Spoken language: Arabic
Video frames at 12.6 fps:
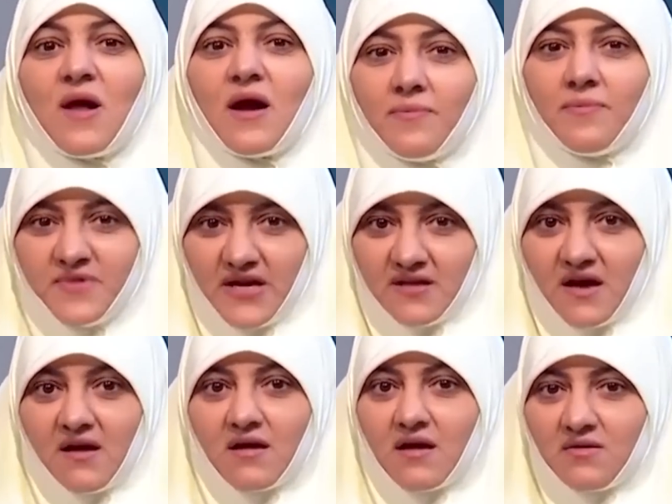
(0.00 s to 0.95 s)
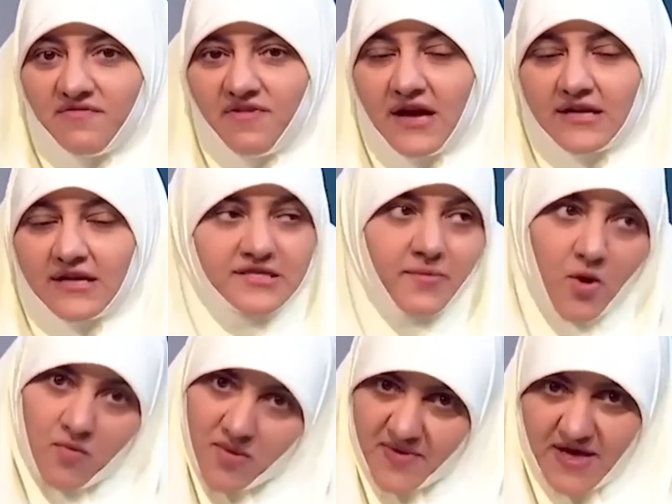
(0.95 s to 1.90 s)
المراه بتحتاج الرجل في حياتها زي
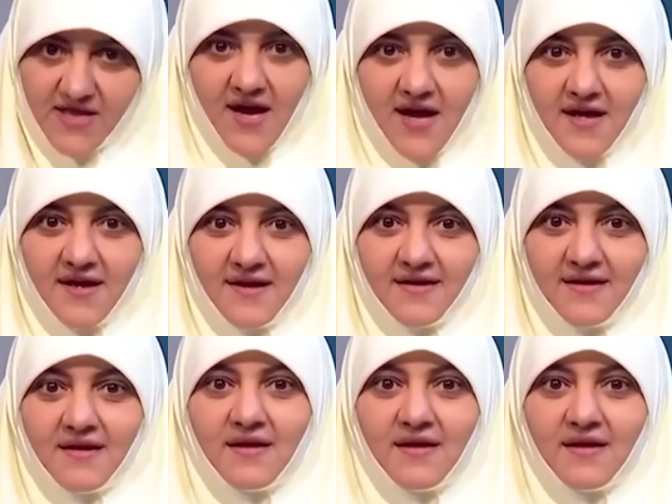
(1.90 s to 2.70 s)
ما هو ما بيحتاجها